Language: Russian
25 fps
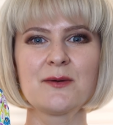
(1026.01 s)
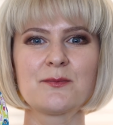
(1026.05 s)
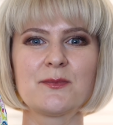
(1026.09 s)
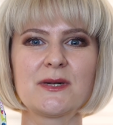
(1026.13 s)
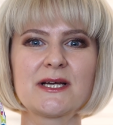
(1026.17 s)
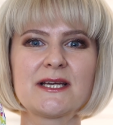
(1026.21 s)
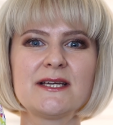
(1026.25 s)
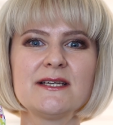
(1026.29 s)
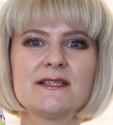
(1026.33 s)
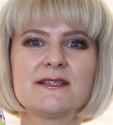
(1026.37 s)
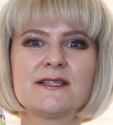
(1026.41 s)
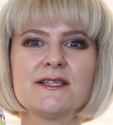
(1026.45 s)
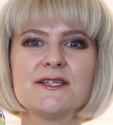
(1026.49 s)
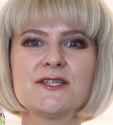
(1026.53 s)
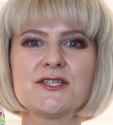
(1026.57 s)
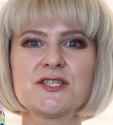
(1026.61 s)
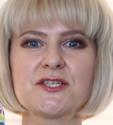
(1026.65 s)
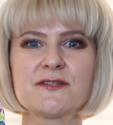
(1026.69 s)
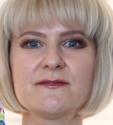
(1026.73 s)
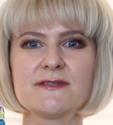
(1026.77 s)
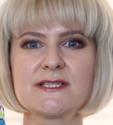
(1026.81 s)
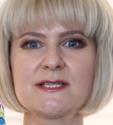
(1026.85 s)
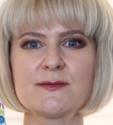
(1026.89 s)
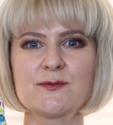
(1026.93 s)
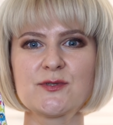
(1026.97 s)
Маги
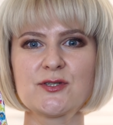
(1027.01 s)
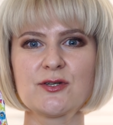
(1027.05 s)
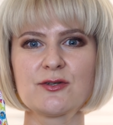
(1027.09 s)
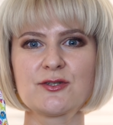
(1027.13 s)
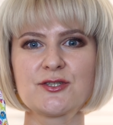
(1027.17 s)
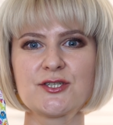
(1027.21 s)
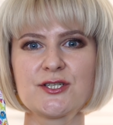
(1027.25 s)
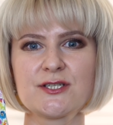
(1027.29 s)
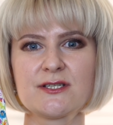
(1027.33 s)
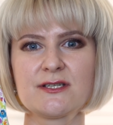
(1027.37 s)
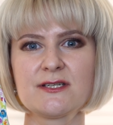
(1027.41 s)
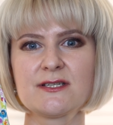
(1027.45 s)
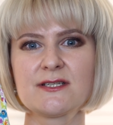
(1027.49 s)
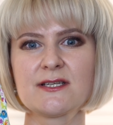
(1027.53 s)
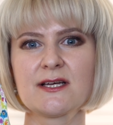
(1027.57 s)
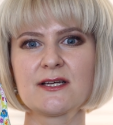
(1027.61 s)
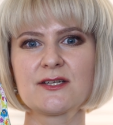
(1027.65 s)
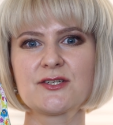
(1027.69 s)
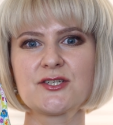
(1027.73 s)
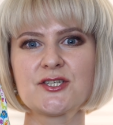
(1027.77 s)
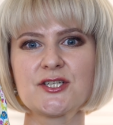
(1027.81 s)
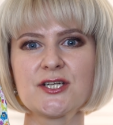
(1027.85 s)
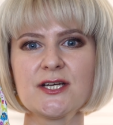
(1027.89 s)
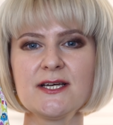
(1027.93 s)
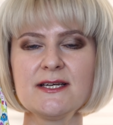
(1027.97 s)

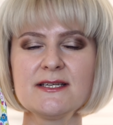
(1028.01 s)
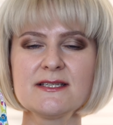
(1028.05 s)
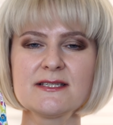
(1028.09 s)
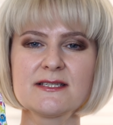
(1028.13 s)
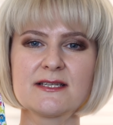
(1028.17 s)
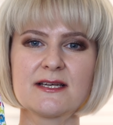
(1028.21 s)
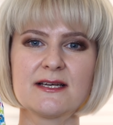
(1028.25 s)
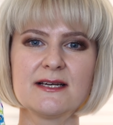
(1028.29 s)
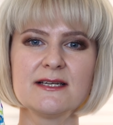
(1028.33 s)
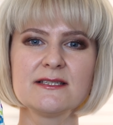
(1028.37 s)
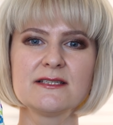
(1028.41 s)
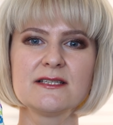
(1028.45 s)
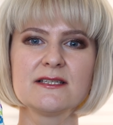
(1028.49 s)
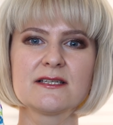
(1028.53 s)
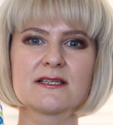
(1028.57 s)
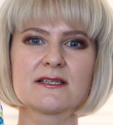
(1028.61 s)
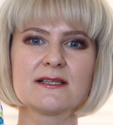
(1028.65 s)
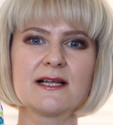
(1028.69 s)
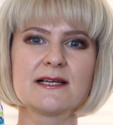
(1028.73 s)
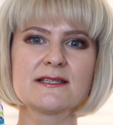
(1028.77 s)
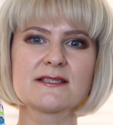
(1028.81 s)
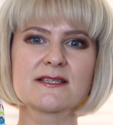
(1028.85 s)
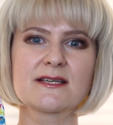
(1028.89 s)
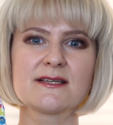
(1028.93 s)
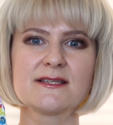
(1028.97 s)
1866 – это
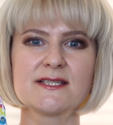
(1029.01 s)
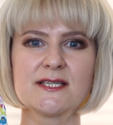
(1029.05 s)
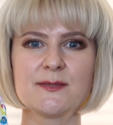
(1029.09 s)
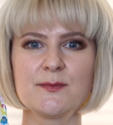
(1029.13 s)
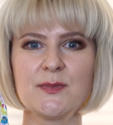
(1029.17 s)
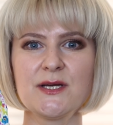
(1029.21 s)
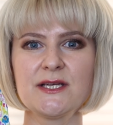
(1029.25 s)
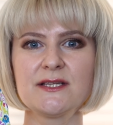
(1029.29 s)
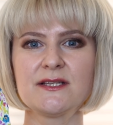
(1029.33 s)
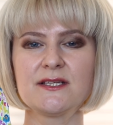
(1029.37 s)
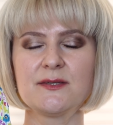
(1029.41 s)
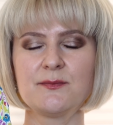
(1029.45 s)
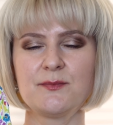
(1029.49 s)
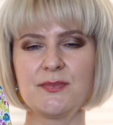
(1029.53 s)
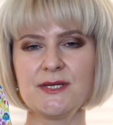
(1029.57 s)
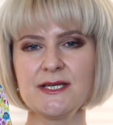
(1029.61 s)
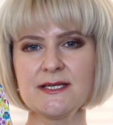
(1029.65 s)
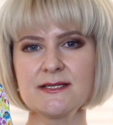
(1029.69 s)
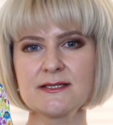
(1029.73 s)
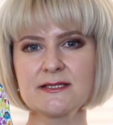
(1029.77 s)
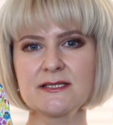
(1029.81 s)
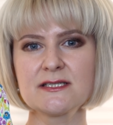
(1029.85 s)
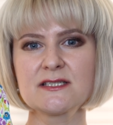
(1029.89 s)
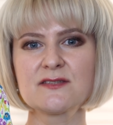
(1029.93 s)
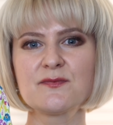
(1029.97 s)
ирландский семейный
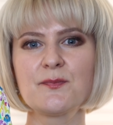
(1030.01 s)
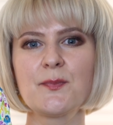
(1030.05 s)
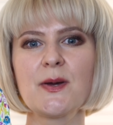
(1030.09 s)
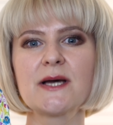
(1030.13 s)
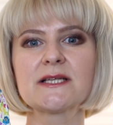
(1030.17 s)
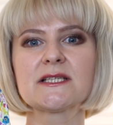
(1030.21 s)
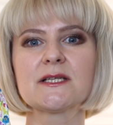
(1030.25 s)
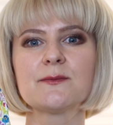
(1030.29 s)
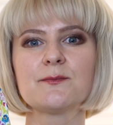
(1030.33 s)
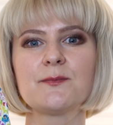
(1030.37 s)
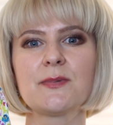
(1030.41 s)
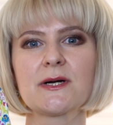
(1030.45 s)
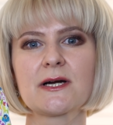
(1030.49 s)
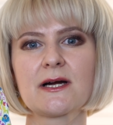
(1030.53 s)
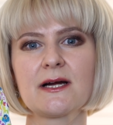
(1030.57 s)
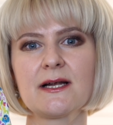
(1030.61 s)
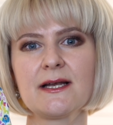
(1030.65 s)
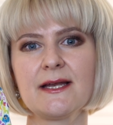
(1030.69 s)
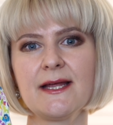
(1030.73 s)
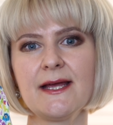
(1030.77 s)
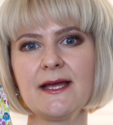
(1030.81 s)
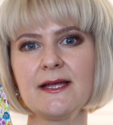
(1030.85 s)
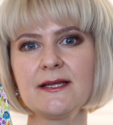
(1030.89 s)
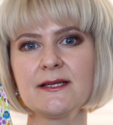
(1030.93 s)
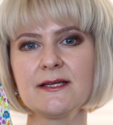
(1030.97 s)
бизнес в пятом
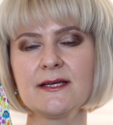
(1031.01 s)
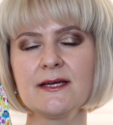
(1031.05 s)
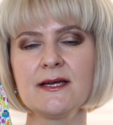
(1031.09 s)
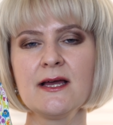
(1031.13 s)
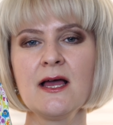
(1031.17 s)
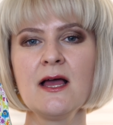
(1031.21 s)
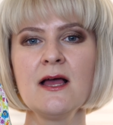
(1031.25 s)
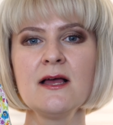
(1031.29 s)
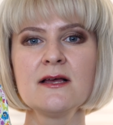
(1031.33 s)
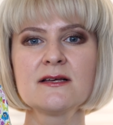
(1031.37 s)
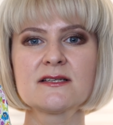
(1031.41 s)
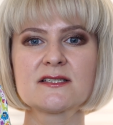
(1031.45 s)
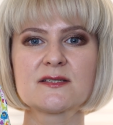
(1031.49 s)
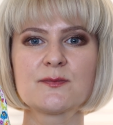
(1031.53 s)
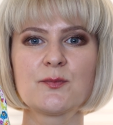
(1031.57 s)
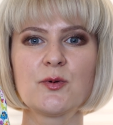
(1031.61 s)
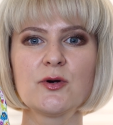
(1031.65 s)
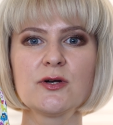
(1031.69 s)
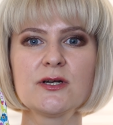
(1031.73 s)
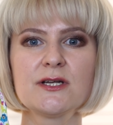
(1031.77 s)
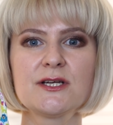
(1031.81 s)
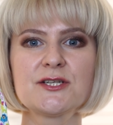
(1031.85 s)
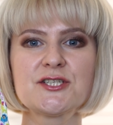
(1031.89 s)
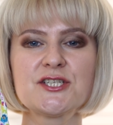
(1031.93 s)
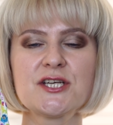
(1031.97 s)
поколении с
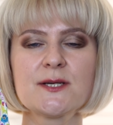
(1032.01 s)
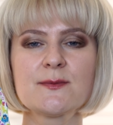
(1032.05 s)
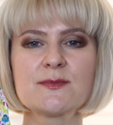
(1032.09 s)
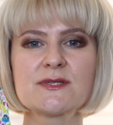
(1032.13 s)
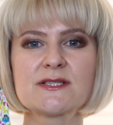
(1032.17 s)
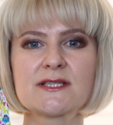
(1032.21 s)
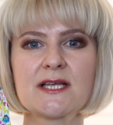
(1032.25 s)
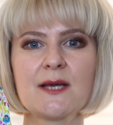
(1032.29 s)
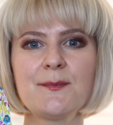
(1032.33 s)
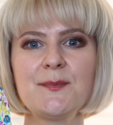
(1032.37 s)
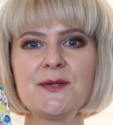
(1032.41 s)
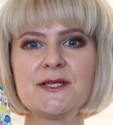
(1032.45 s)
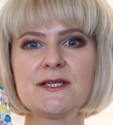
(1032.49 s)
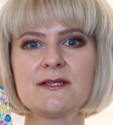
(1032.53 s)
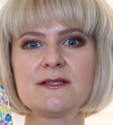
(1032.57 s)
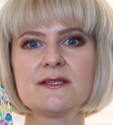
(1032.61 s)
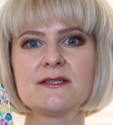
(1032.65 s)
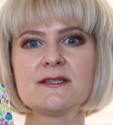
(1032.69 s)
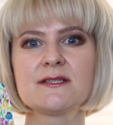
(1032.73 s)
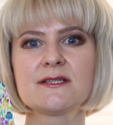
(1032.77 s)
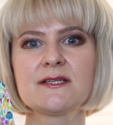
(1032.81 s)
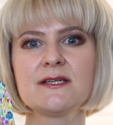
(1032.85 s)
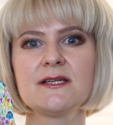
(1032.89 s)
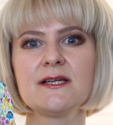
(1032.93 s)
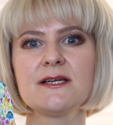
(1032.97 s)
более чем
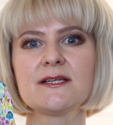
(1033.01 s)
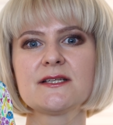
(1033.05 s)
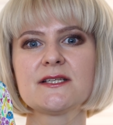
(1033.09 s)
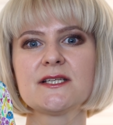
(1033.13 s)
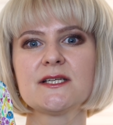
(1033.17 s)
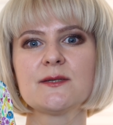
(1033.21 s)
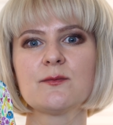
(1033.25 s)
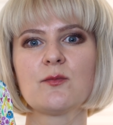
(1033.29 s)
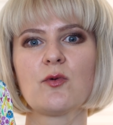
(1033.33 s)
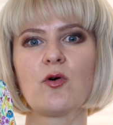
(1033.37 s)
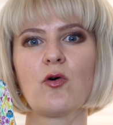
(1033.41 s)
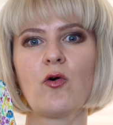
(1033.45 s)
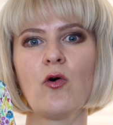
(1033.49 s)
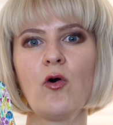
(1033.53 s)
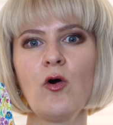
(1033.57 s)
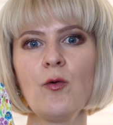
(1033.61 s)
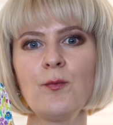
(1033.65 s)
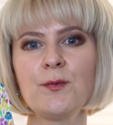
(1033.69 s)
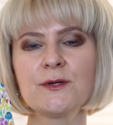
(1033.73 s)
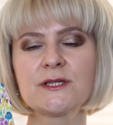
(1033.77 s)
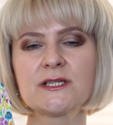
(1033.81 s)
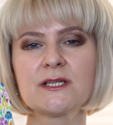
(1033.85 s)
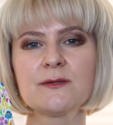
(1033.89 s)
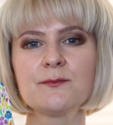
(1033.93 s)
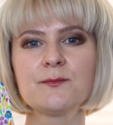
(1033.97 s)
150-летним
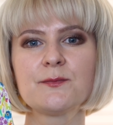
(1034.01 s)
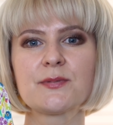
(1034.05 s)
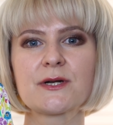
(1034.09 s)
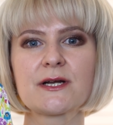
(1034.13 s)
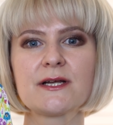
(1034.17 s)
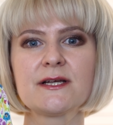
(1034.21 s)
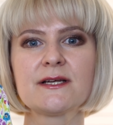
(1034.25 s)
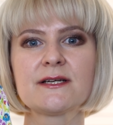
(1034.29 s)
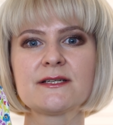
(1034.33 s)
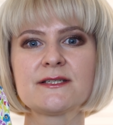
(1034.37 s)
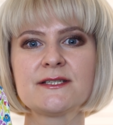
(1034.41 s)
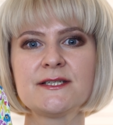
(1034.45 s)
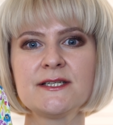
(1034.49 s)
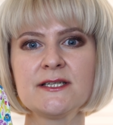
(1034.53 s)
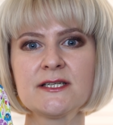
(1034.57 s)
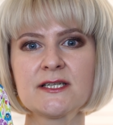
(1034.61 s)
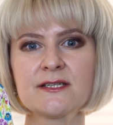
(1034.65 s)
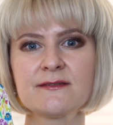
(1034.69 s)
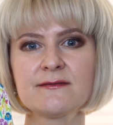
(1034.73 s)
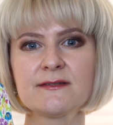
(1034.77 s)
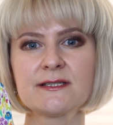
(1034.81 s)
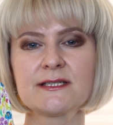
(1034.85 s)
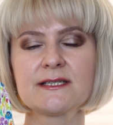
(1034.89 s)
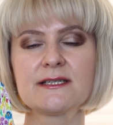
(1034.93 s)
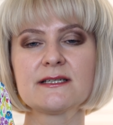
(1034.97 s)
опытом
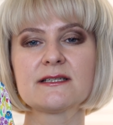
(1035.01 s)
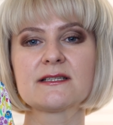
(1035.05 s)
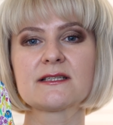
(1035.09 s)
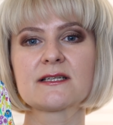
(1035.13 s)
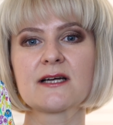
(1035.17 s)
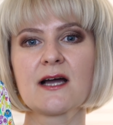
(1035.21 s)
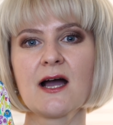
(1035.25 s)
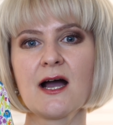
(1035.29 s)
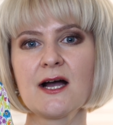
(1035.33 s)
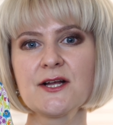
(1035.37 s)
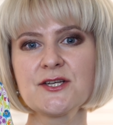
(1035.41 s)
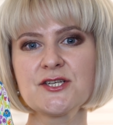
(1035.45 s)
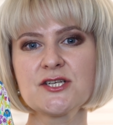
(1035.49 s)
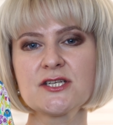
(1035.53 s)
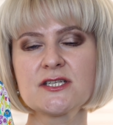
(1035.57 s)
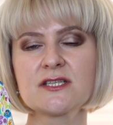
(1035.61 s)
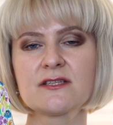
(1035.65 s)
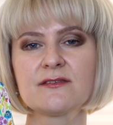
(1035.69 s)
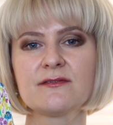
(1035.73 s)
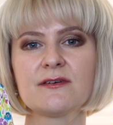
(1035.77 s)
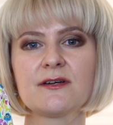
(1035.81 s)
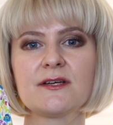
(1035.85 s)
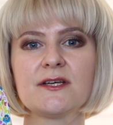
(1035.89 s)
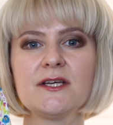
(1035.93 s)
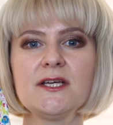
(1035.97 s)
проектирования,
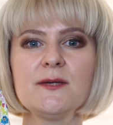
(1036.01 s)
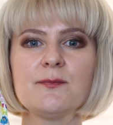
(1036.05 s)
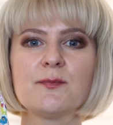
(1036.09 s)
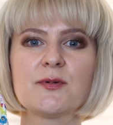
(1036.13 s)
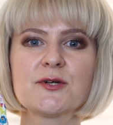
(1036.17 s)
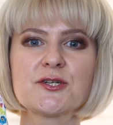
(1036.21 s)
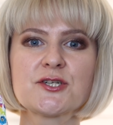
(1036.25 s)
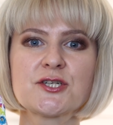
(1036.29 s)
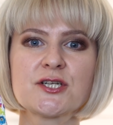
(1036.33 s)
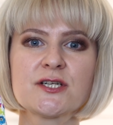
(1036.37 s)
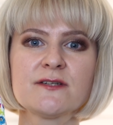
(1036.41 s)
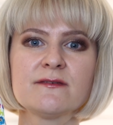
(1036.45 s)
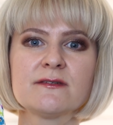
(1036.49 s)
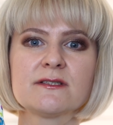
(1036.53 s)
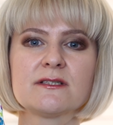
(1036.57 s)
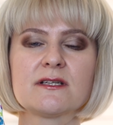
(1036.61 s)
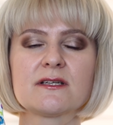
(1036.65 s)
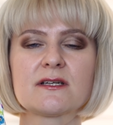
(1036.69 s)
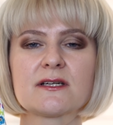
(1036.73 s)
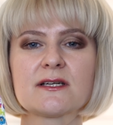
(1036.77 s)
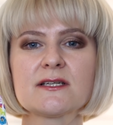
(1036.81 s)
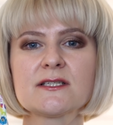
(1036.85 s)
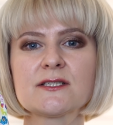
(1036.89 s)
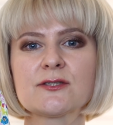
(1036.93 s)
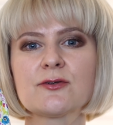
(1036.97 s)
ткачества и пошива
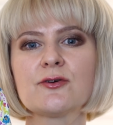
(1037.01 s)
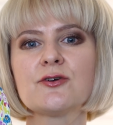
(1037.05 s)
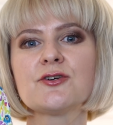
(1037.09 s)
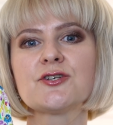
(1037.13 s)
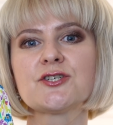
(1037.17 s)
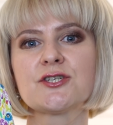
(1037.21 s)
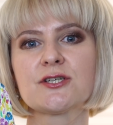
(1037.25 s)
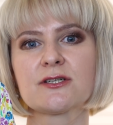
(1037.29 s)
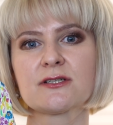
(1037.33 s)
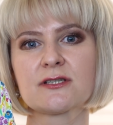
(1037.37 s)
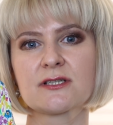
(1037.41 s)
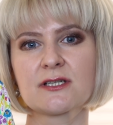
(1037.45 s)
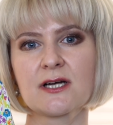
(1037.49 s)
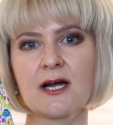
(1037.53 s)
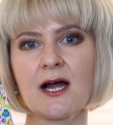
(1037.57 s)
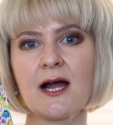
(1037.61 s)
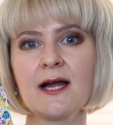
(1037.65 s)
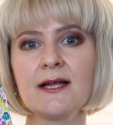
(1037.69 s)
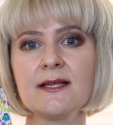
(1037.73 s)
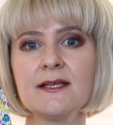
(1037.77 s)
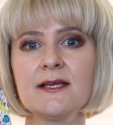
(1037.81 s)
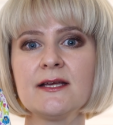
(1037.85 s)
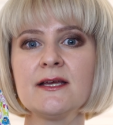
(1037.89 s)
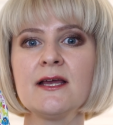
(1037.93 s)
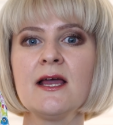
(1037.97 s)
дорогостоящих
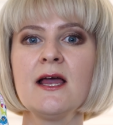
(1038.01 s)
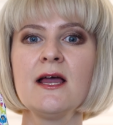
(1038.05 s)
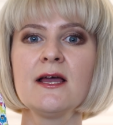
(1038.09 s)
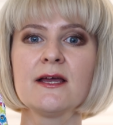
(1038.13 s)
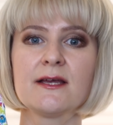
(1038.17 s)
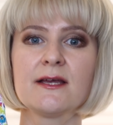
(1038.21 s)
тканей